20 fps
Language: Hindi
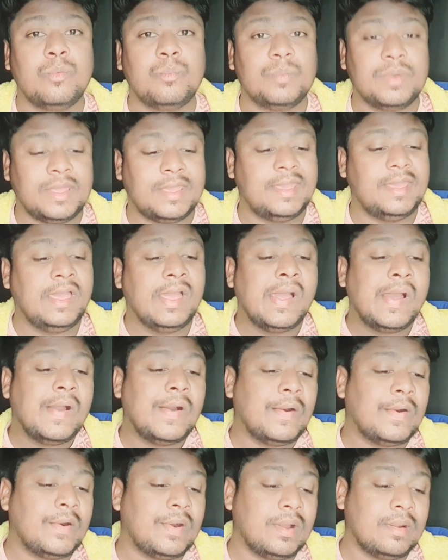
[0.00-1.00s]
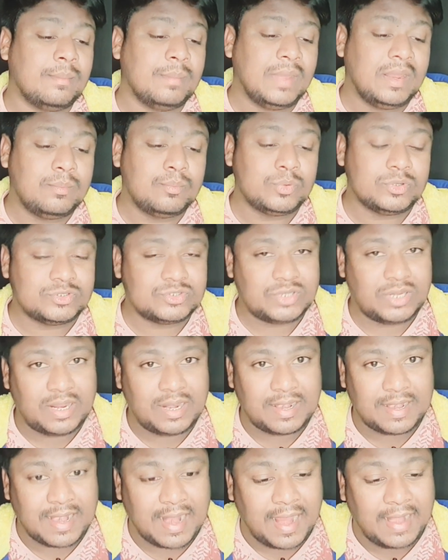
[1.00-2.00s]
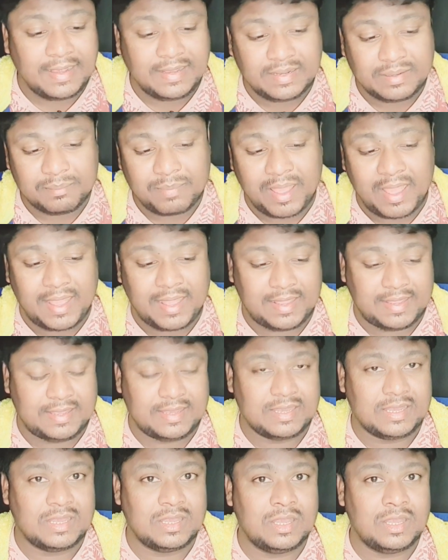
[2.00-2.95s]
उम्र है और मेन पोजीशन है राइट बैक